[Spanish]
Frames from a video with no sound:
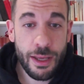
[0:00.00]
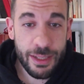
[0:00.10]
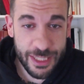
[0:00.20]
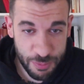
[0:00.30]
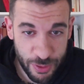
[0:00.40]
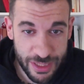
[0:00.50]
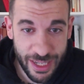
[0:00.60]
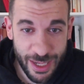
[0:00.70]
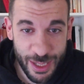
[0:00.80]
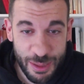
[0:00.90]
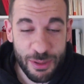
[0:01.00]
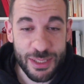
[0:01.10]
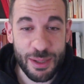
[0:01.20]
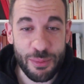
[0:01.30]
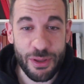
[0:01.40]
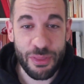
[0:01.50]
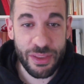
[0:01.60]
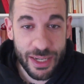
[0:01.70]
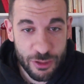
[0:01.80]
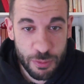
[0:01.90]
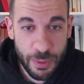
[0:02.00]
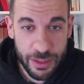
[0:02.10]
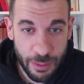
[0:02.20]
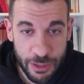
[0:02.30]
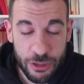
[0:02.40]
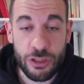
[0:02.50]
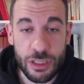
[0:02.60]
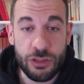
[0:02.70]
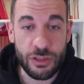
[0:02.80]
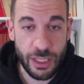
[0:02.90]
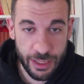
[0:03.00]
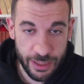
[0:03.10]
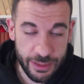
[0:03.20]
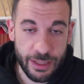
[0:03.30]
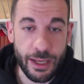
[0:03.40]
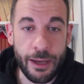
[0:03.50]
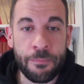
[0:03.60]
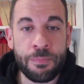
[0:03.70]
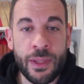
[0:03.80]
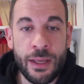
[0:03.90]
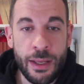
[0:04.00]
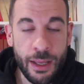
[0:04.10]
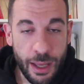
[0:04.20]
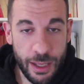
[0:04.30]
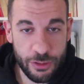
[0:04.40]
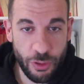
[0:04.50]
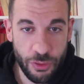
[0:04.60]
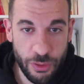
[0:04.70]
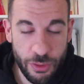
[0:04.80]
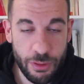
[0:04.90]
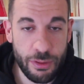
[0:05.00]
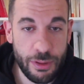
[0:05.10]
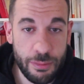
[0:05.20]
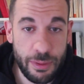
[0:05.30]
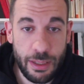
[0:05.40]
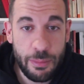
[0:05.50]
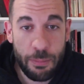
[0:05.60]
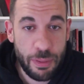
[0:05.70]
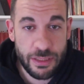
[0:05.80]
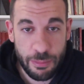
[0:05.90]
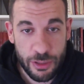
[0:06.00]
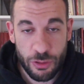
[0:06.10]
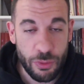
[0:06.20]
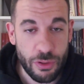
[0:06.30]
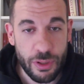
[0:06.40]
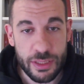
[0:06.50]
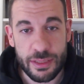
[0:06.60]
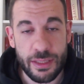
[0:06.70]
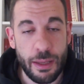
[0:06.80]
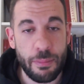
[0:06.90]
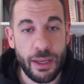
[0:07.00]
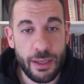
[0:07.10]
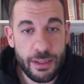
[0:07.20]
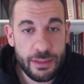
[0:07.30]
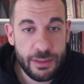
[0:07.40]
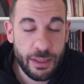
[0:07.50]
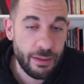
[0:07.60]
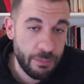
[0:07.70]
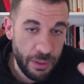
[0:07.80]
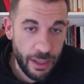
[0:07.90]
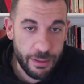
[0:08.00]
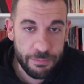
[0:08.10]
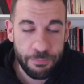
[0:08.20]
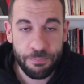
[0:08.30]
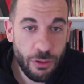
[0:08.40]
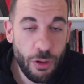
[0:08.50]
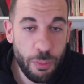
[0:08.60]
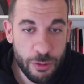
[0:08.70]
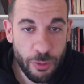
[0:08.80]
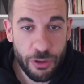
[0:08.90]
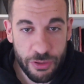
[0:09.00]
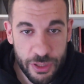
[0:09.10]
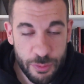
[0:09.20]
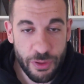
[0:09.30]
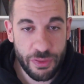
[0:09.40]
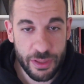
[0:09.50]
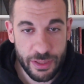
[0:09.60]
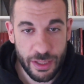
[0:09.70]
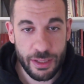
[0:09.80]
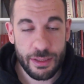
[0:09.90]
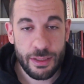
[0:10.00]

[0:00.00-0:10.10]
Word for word: después de leer el libro sí que puedo decir que sus planteamientos sí son de crítica a todo para mí el pensamiento único del sistema, este, en plan, todo el posmodernismo, etc.